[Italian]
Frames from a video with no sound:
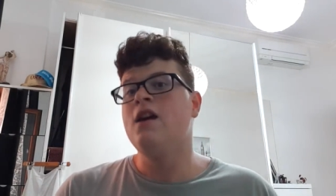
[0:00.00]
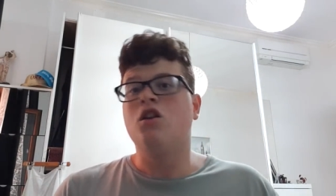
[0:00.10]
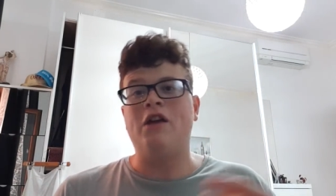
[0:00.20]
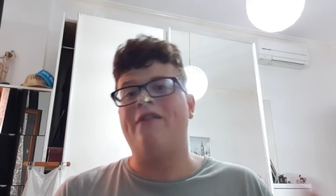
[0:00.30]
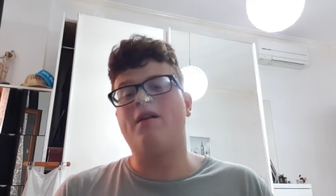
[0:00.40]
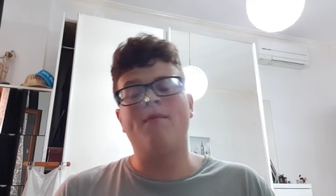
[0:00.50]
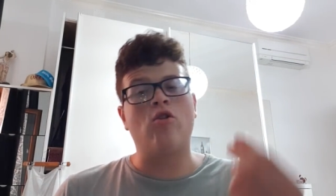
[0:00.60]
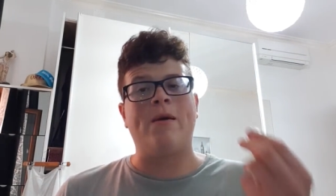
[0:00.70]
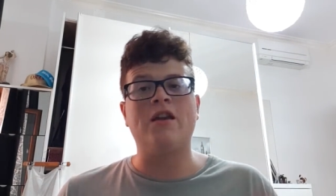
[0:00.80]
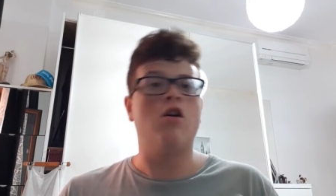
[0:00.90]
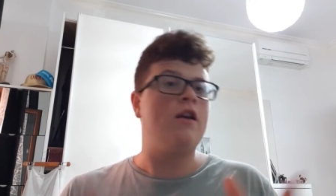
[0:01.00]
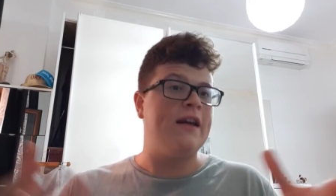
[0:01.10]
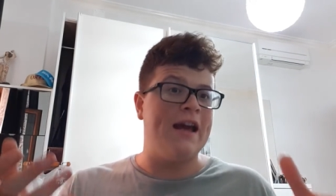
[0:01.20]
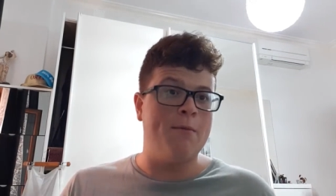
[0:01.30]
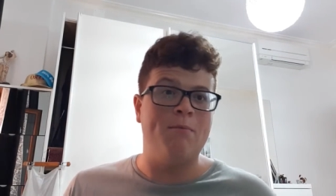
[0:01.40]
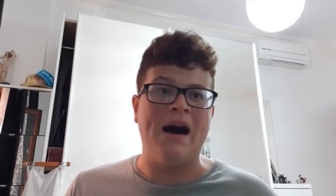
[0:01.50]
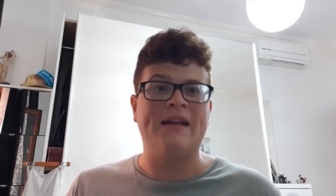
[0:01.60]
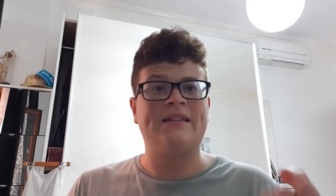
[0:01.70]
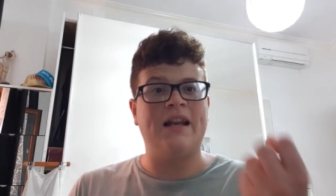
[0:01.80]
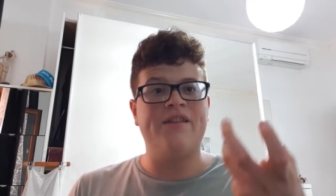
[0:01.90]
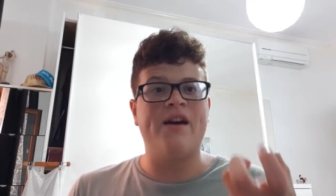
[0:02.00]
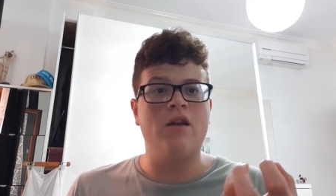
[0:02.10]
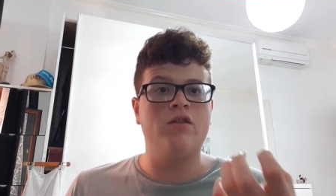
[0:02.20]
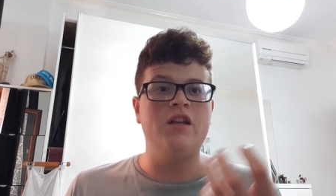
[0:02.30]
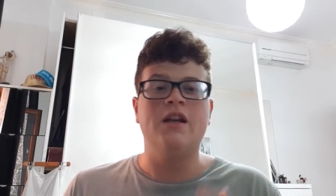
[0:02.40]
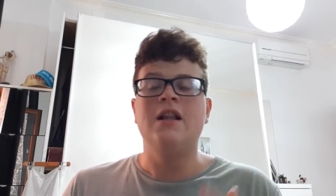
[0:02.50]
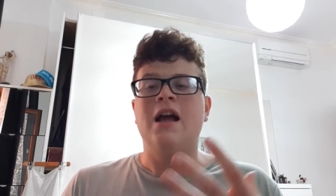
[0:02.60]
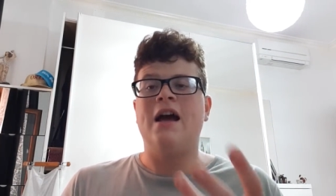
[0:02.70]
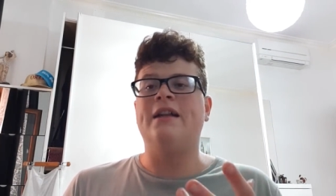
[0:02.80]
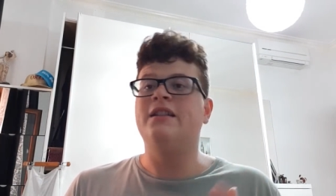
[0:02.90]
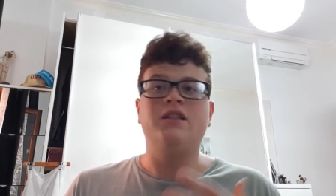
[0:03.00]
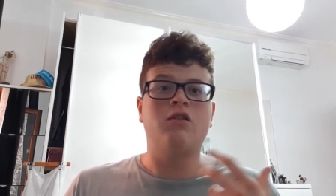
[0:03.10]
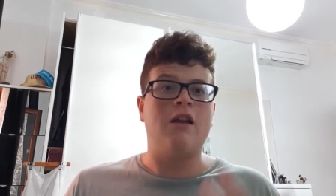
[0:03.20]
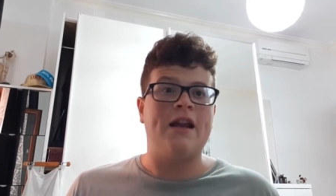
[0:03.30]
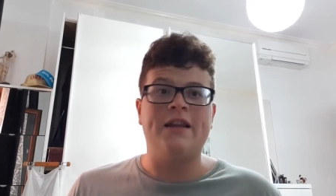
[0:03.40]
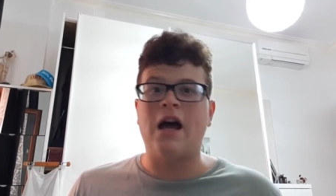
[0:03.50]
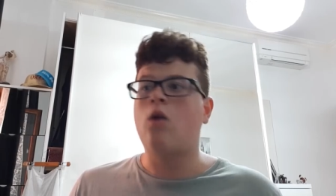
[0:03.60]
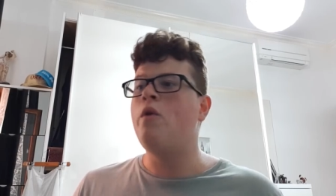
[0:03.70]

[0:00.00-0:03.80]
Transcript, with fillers: cioè avrebbe Romagnoli e basta a livello di, eh, di titolarità.